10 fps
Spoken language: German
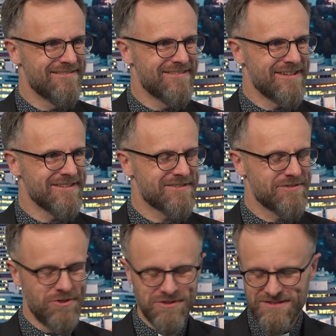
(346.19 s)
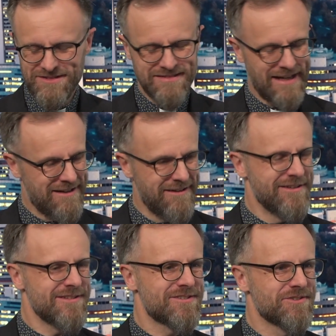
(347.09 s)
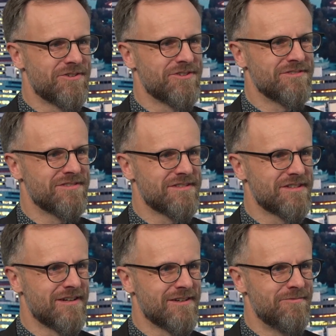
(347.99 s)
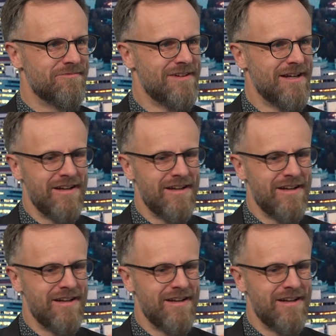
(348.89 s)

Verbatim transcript: dass Gott da ist und ähm,